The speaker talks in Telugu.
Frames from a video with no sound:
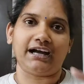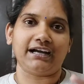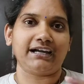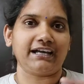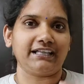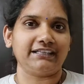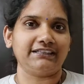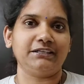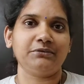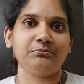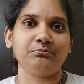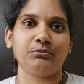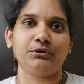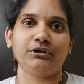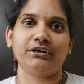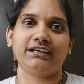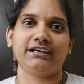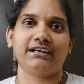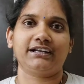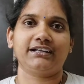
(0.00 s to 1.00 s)
ఆ గంధం
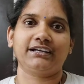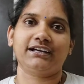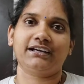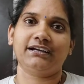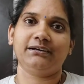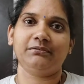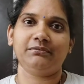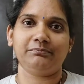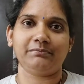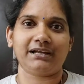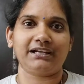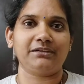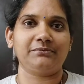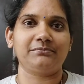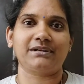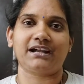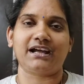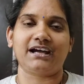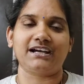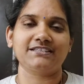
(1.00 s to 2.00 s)
పొడి కనుక మనం
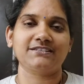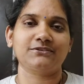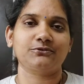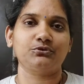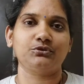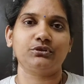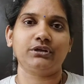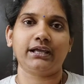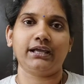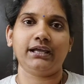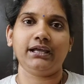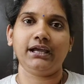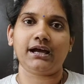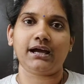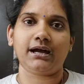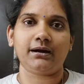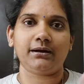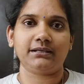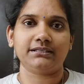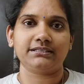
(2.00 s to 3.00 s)
రాసుకుంటే
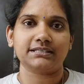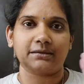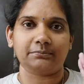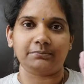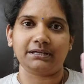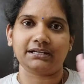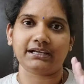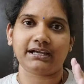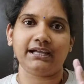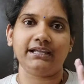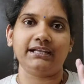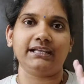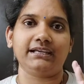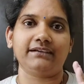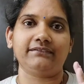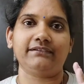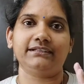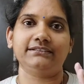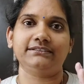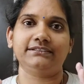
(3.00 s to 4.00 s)
ఆ చెమటకాయలు
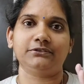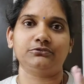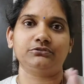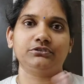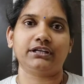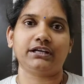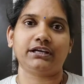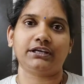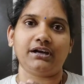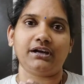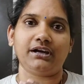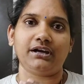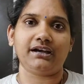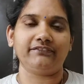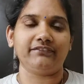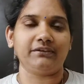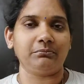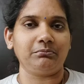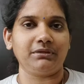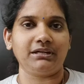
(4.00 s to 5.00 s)
ఏవైతే ఉంటాయో
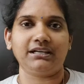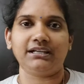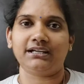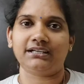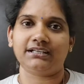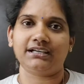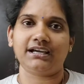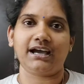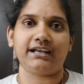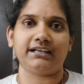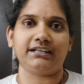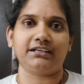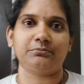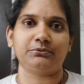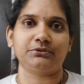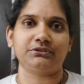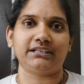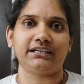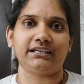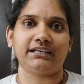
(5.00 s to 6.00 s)
అవి ఇమ్మీడియట్గా
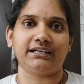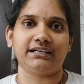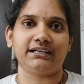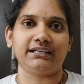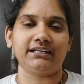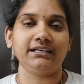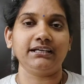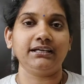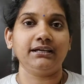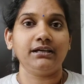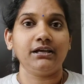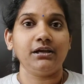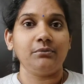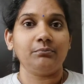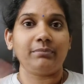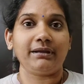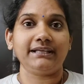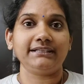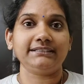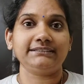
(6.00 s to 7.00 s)
అణిగిపోతాయండి
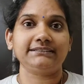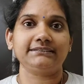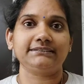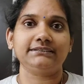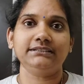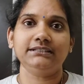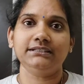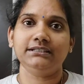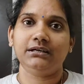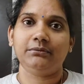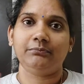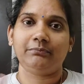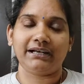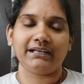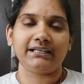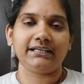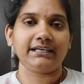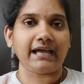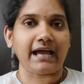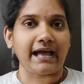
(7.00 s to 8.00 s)
ప్లస్
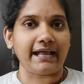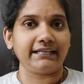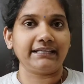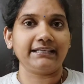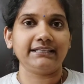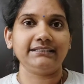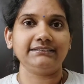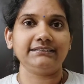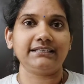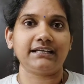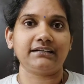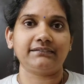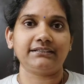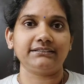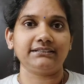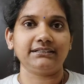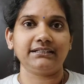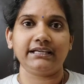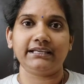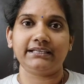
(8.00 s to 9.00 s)
మనకి అణిగిన
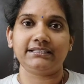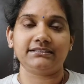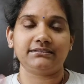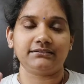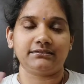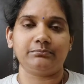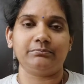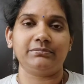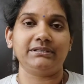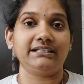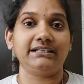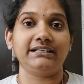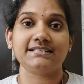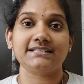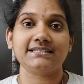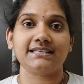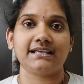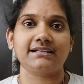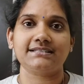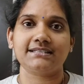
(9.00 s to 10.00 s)
తర్వాత
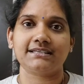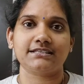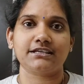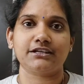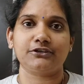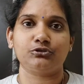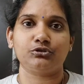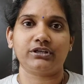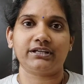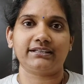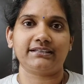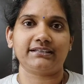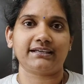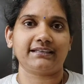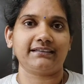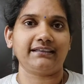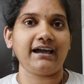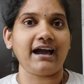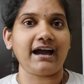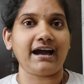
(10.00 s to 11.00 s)
బర్నింగ్ సెన్సేషన్ ఉంటుంది
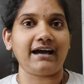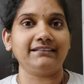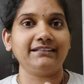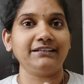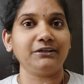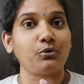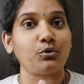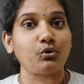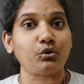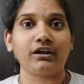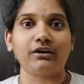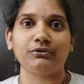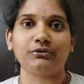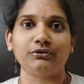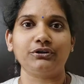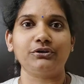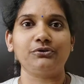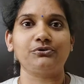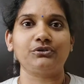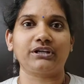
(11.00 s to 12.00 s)
కదా అది
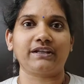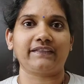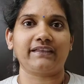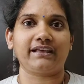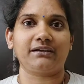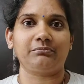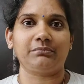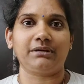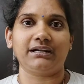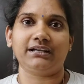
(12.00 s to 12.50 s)
ఉండకుండా ఉంటుంది